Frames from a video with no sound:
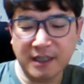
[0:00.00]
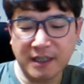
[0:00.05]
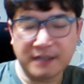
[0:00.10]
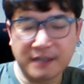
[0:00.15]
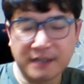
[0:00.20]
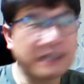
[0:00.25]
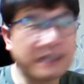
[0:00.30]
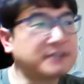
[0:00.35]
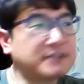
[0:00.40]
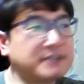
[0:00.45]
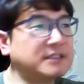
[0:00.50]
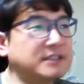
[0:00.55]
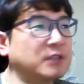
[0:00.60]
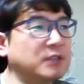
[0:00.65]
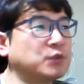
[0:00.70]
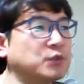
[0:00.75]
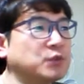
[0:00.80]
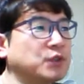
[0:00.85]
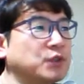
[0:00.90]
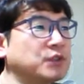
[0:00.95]
데스의
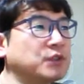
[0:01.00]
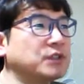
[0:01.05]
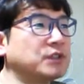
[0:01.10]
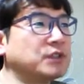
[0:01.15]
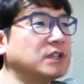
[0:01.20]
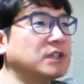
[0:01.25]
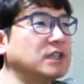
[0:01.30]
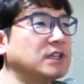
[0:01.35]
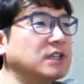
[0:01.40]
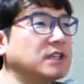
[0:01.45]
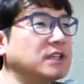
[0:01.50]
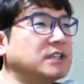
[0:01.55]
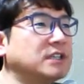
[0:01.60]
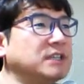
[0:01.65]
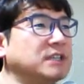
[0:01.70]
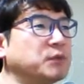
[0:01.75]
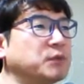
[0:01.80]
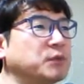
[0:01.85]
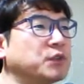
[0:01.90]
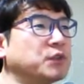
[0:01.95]
구조를
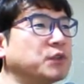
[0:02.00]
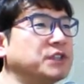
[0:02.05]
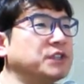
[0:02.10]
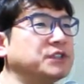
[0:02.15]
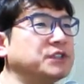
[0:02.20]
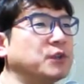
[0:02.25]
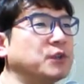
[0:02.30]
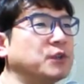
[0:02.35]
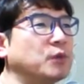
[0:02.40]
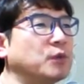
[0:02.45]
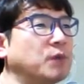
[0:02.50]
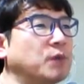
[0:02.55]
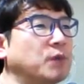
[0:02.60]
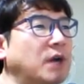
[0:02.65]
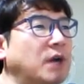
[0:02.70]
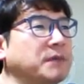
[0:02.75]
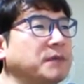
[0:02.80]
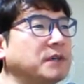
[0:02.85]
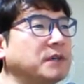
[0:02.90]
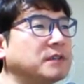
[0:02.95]
그림으로 그리시오 뭐
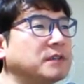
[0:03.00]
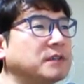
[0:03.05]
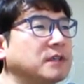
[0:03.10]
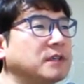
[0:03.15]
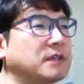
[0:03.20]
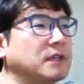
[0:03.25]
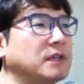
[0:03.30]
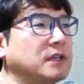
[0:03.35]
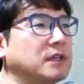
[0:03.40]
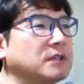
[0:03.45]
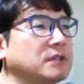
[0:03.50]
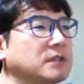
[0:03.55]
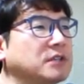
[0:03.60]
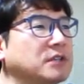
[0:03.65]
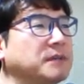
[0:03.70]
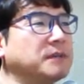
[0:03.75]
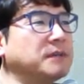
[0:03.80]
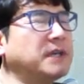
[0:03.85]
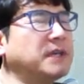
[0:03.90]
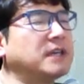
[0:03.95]
하면
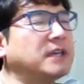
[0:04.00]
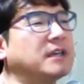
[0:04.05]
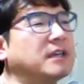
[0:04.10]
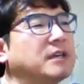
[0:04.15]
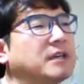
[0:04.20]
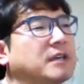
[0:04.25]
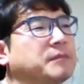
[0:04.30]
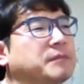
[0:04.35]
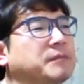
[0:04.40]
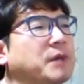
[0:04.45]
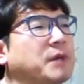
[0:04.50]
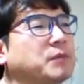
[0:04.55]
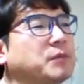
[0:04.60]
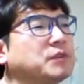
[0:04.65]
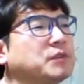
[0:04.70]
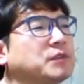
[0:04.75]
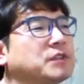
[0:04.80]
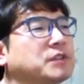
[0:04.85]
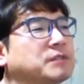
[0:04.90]
처음에 평문그림